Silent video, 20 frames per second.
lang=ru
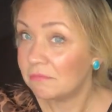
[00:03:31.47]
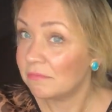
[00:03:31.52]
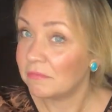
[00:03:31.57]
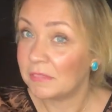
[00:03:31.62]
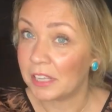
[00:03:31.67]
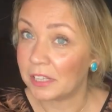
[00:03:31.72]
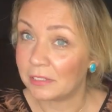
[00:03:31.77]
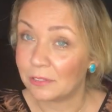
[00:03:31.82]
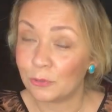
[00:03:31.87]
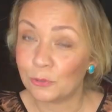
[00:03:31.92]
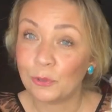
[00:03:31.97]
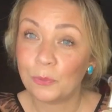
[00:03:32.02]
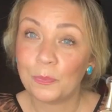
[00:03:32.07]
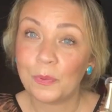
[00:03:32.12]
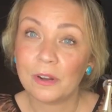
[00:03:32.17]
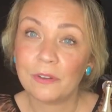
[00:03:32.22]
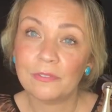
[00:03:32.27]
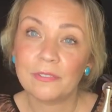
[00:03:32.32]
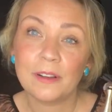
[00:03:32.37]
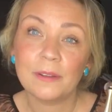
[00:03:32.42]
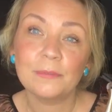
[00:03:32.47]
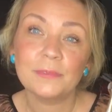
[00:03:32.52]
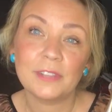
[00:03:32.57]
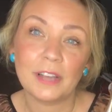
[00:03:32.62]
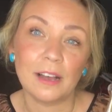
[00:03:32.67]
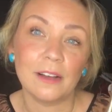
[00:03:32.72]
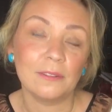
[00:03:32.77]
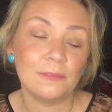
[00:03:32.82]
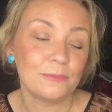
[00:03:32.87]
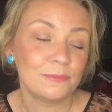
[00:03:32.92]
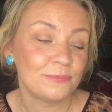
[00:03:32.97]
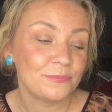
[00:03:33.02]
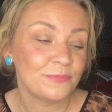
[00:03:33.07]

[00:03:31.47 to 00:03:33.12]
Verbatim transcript: Нет, Eau de Parfum, да,